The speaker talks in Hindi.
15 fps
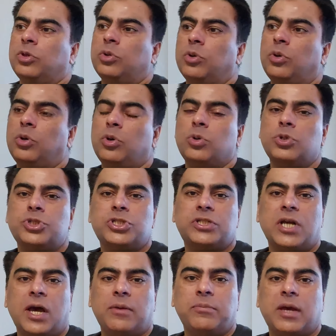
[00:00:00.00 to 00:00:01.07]
तो उस
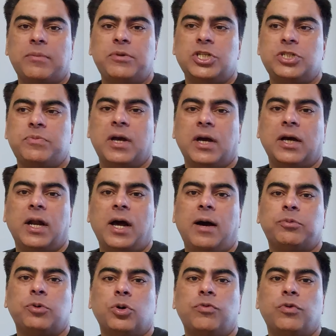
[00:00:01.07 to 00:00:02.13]
टाइम के बीच में अगर
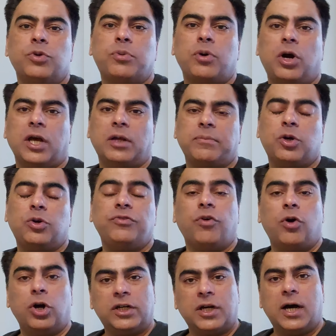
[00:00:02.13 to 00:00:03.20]
आपको वो प्रोडक्ट में कोई
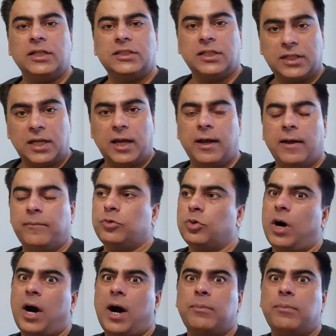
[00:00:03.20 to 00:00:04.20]
फॉल्ट आ जाता है तो